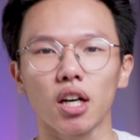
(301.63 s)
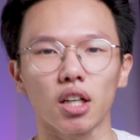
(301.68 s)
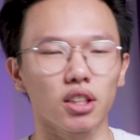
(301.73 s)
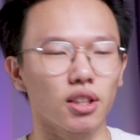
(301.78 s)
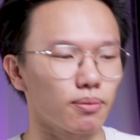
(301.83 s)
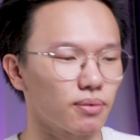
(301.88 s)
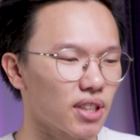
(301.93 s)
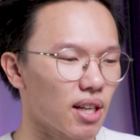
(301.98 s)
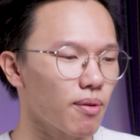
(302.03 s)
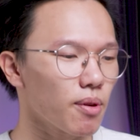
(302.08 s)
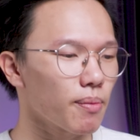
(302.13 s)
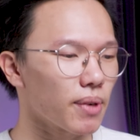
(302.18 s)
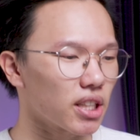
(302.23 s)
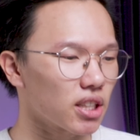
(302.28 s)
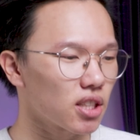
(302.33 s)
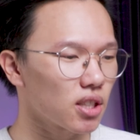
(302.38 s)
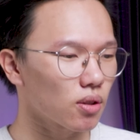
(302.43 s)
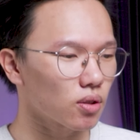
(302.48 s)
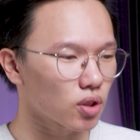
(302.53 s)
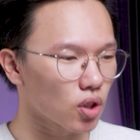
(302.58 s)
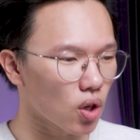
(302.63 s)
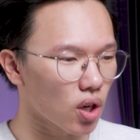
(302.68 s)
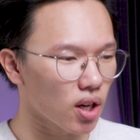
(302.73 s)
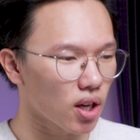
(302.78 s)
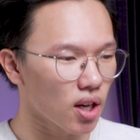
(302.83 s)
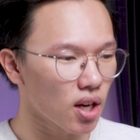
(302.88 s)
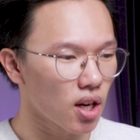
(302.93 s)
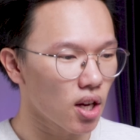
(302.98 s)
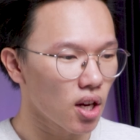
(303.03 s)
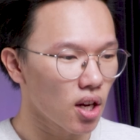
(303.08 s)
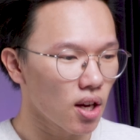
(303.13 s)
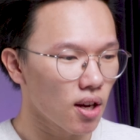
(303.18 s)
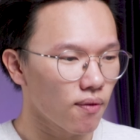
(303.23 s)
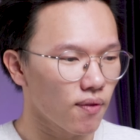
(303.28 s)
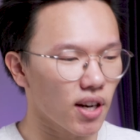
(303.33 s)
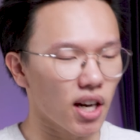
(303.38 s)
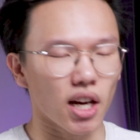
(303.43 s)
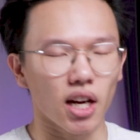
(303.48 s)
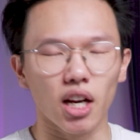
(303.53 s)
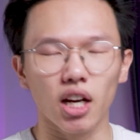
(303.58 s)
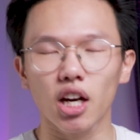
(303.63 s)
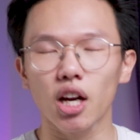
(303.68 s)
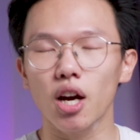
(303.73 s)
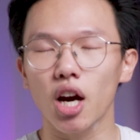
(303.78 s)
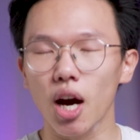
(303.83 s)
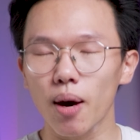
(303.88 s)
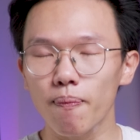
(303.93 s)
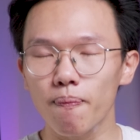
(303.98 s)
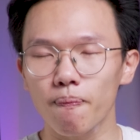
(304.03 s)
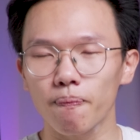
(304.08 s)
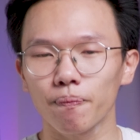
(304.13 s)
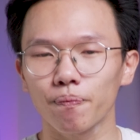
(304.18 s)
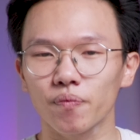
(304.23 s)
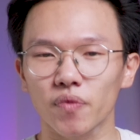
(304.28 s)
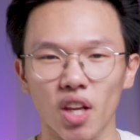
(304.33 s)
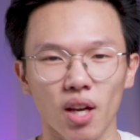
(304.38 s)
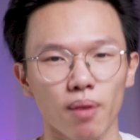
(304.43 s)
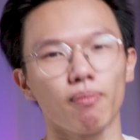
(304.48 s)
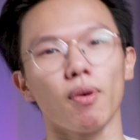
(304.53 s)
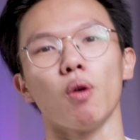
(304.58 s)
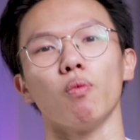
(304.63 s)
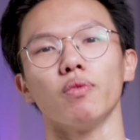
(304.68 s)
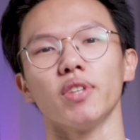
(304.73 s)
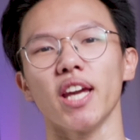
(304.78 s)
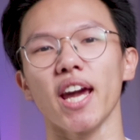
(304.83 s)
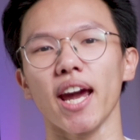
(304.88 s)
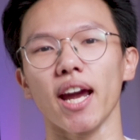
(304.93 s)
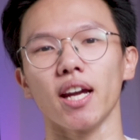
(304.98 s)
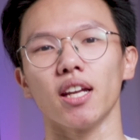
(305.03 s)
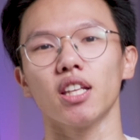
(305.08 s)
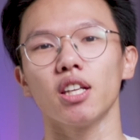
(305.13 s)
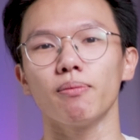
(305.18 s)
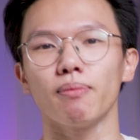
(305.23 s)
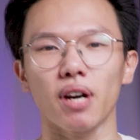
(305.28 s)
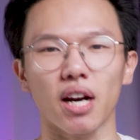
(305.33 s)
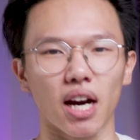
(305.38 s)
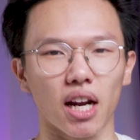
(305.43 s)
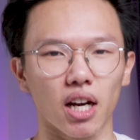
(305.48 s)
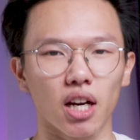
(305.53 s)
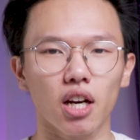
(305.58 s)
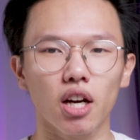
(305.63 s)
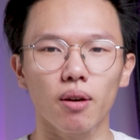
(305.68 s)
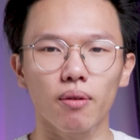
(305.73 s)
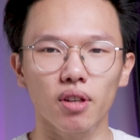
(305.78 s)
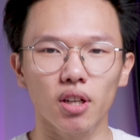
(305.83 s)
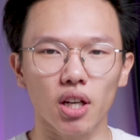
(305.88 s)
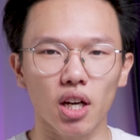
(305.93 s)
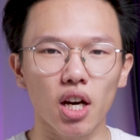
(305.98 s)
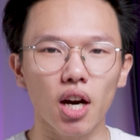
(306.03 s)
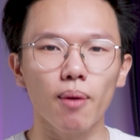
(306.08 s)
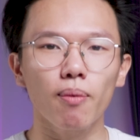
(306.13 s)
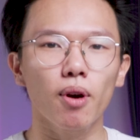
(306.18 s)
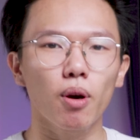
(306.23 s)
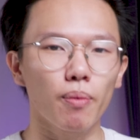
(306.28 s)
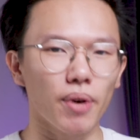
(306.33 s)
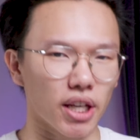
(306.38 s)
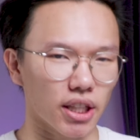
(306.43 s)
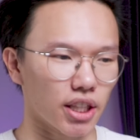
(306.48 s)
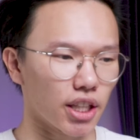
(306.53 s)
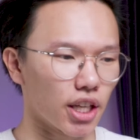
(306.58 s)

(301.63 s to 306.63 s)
ở tầm giá 17 triệu rồi về khả năng nâng cấp mỏng nhẹ nhưng mà khả năng nâng cấp không hề